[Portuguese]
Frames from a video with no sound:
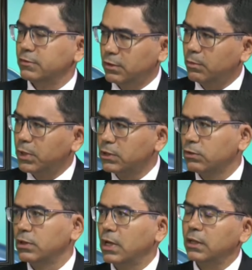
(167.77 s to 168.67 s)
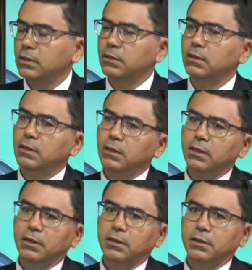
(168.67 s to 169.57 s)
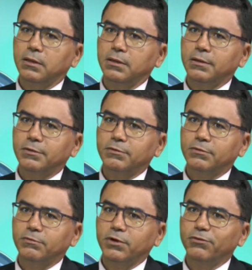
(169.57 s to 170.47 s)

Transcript: está sendo abandonada. Uh, se